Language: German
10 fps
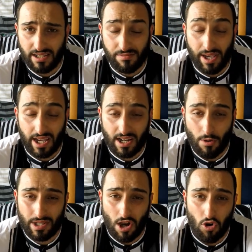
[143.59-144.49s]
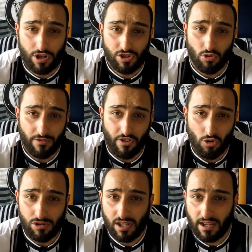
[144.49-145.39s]
Es wäre, glaube ich, auch gesund für
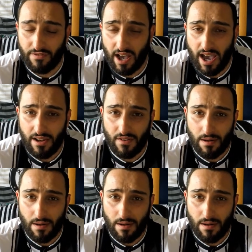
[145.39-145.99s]
unseren Verein,